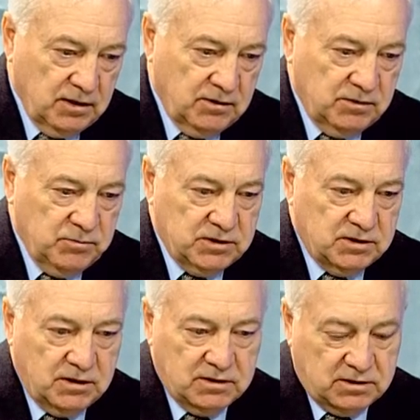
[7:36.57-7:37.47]
к
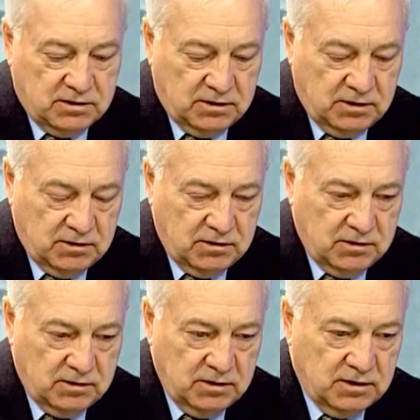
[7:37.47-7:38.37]
администрации
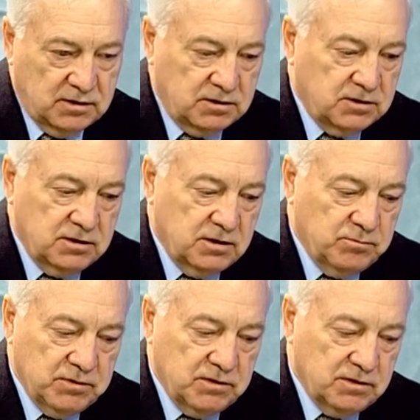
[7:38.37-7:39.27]
Ленина 4
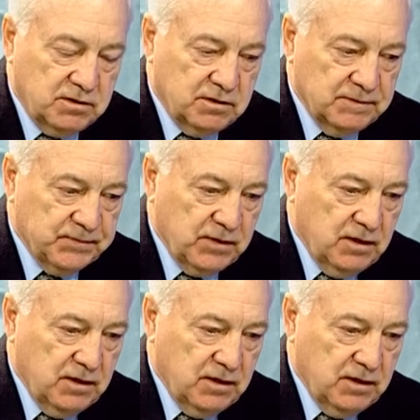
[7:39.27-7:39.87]
подойти –